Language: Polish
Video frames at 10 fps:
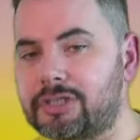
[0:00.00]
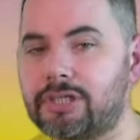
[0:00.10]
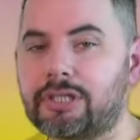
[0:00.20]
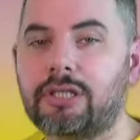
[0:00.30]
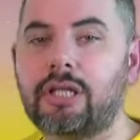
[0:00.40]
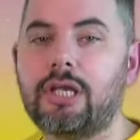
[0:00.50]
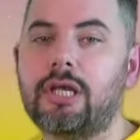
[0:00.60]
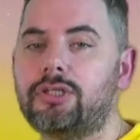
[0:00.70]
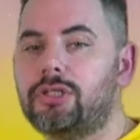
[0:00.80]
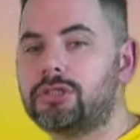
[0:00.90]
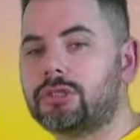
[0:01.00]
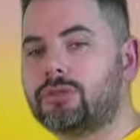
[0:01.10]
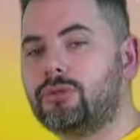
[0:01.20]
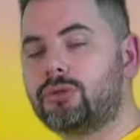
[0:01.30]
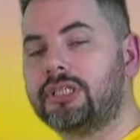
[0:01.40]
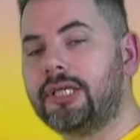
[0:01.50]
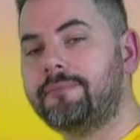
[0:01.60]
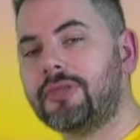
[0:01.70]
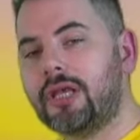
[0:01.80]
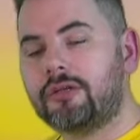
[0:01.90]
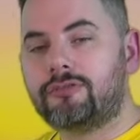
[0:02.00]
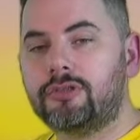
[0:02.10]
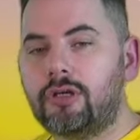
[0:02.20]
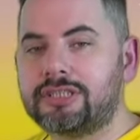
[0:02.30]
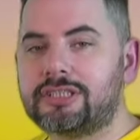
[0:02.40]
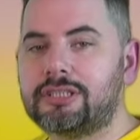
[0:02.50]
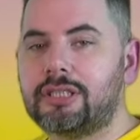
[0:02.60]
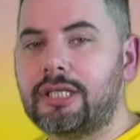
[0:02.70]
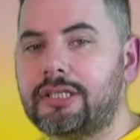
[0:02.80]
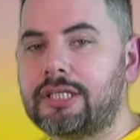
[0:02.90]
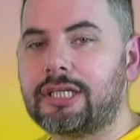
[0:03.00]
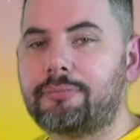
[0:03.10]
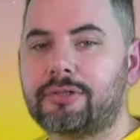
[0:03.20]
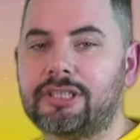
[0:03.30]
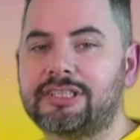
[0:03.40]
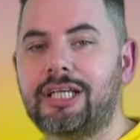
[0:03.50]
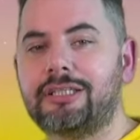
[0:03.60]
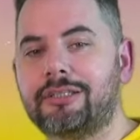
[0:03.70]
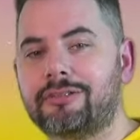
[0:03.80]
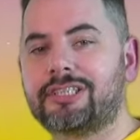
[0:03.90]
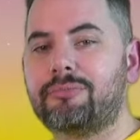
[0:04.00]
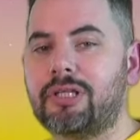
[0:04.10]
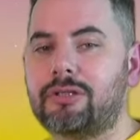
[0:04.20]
ten niż górny. W nocy energia potencjalna dostępna